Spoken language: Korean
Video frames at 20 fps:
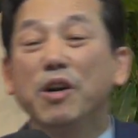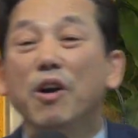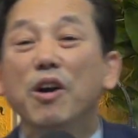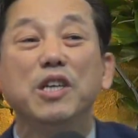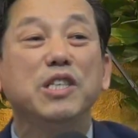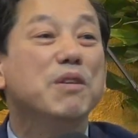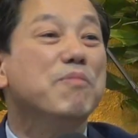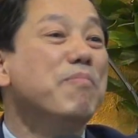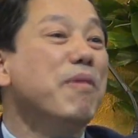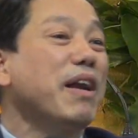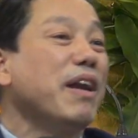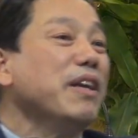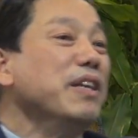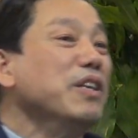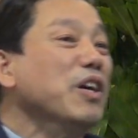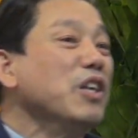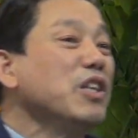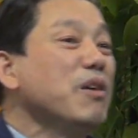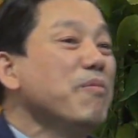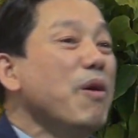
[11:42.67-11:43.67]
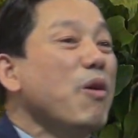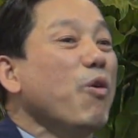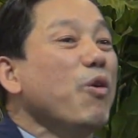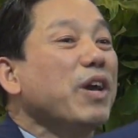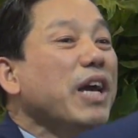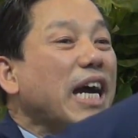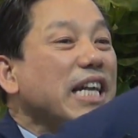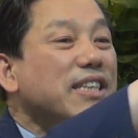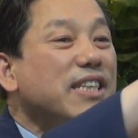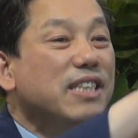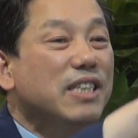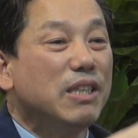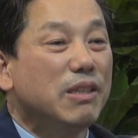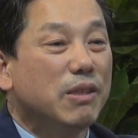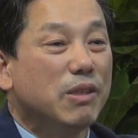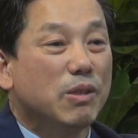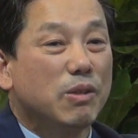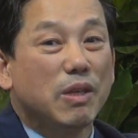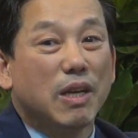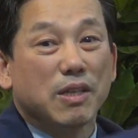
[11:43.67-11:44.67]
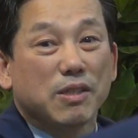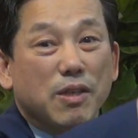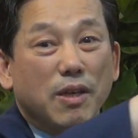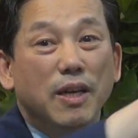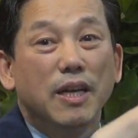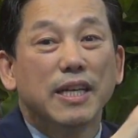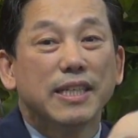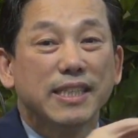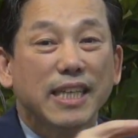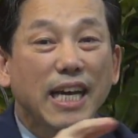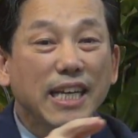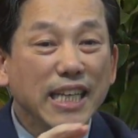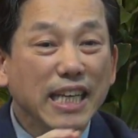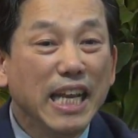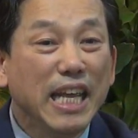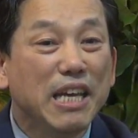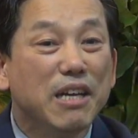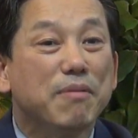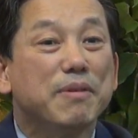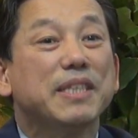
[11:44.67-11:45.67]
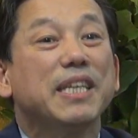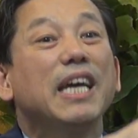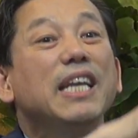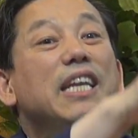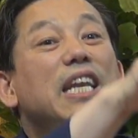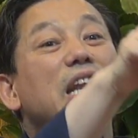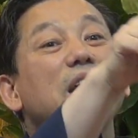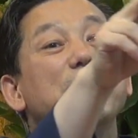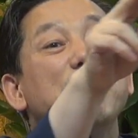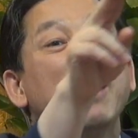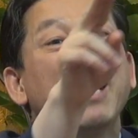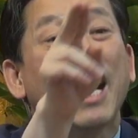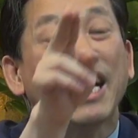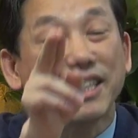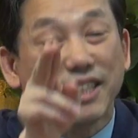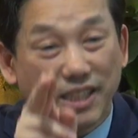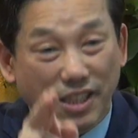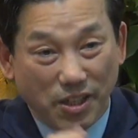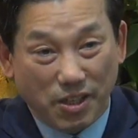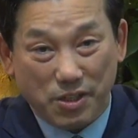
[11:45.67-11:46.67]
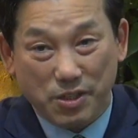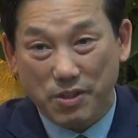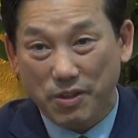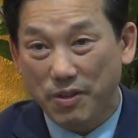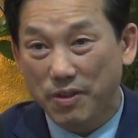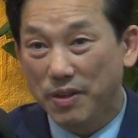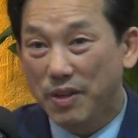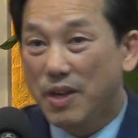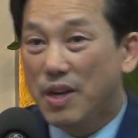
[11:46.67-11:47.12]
거짓말하는 영들만 거기 가득 들었어요. 살인의 영은 살인에만 가득 들었어요.